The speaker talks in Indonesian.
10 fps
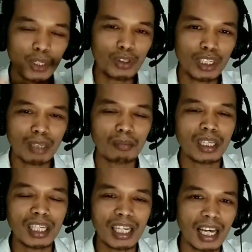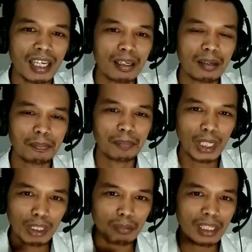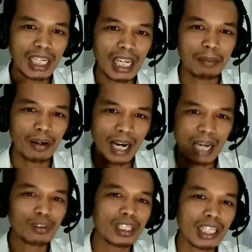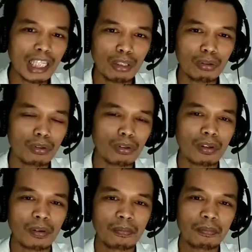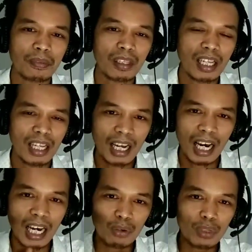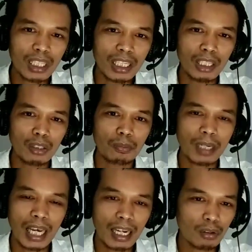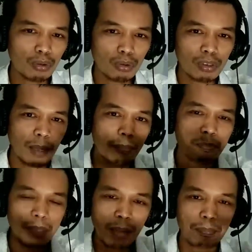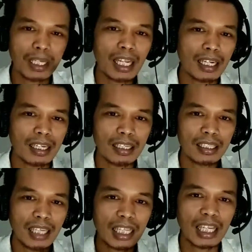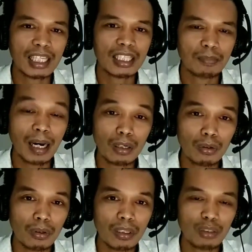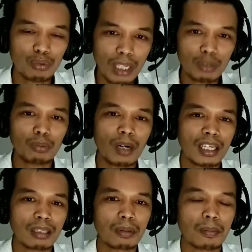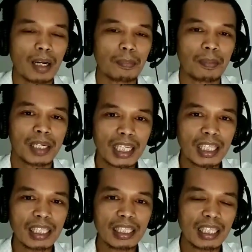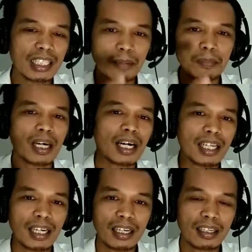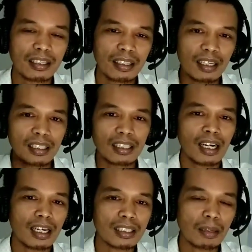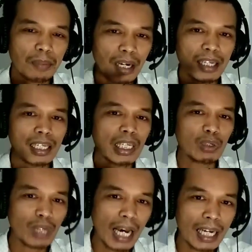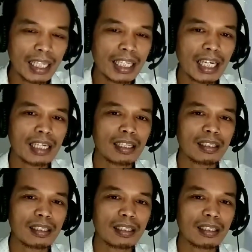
penonton ini menilai, penonton menilai bahwa Alwi terlindung. Army terlindung. Padahal untuk penampilan e, di atas panggung itu kan cuma hanya beberapa menit. Jangan sampai ada jangan sampai ada kekurangan. Ini kan